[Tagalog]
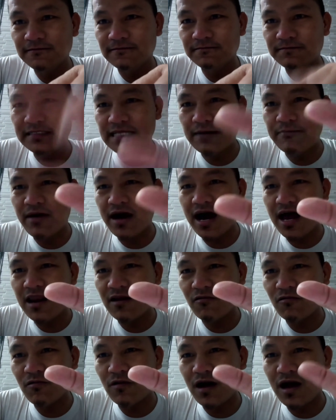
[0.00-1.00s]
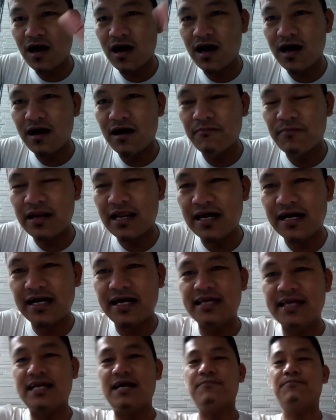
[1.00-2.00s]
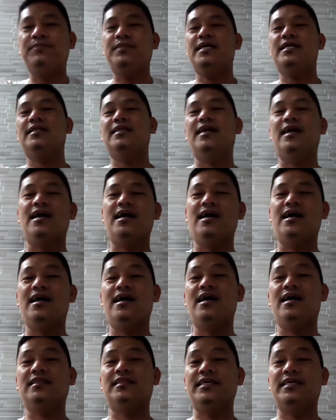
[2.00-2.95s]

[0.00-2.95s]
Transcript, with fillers: minamahal kong uh, barangay captain na uh,